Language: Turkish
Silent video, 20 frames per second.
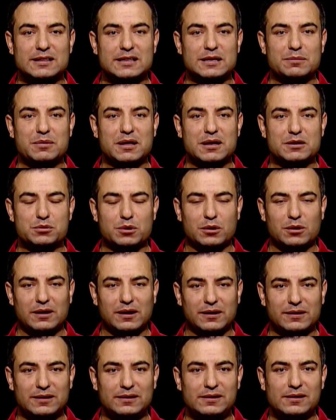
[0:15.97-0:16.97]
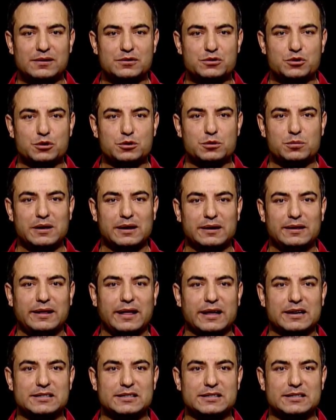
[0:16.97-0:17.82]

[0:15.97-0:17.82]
kimya sorularının çözümlerini